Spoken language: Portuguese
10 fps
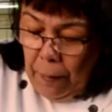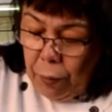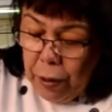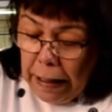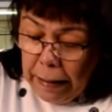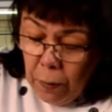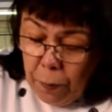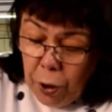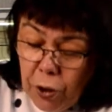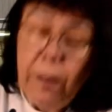porque ela não
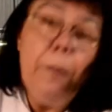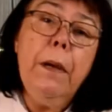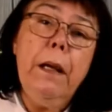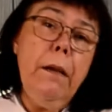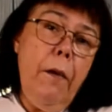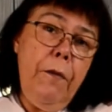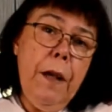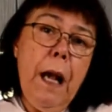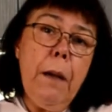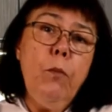pode também
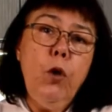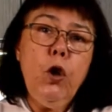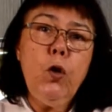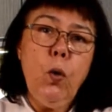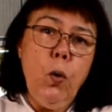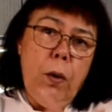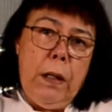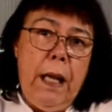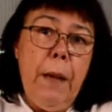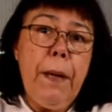ficar muito
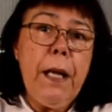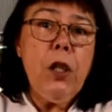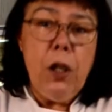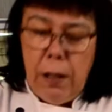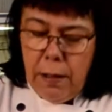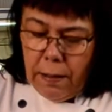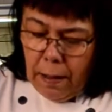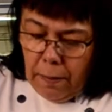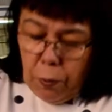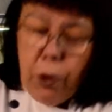quebradiça,
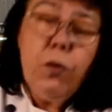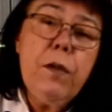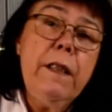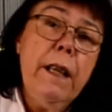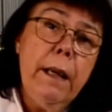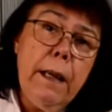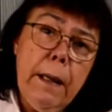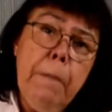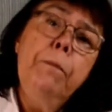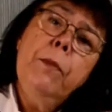muito seca,
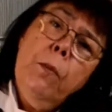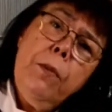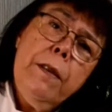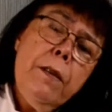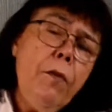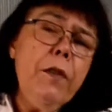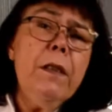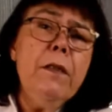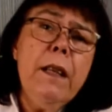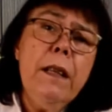porque senão
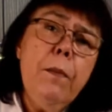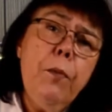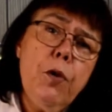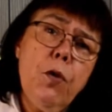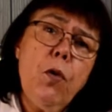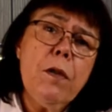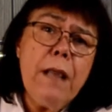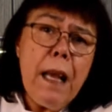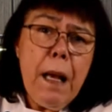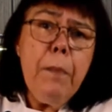você depois não
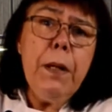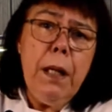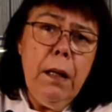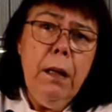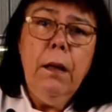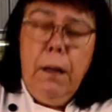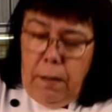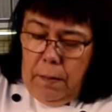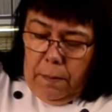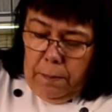consegue abrir
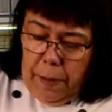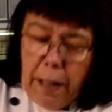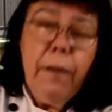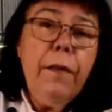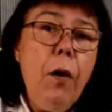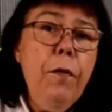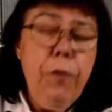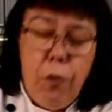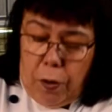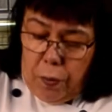para levar ao
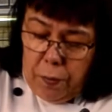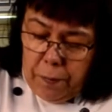forno.